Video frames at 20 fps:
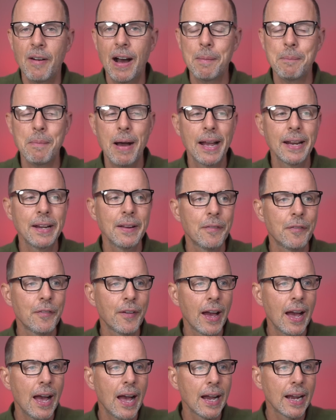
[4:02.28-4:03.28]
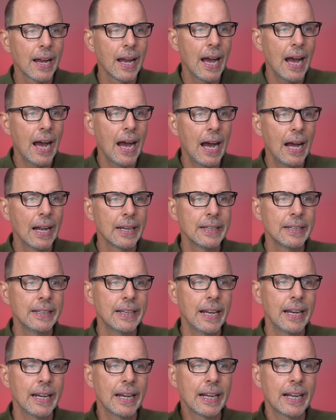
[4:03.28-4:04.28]
war meine Frage an
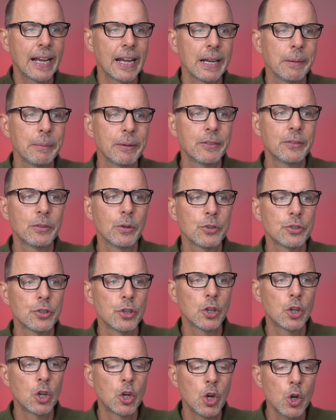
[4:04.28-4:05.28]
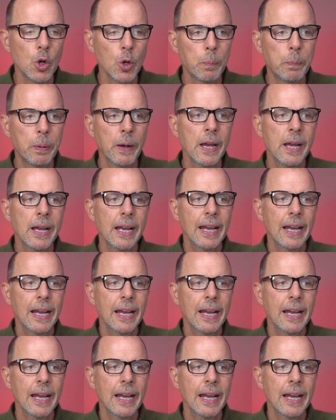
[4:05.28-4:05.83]
den Cannabis Social Club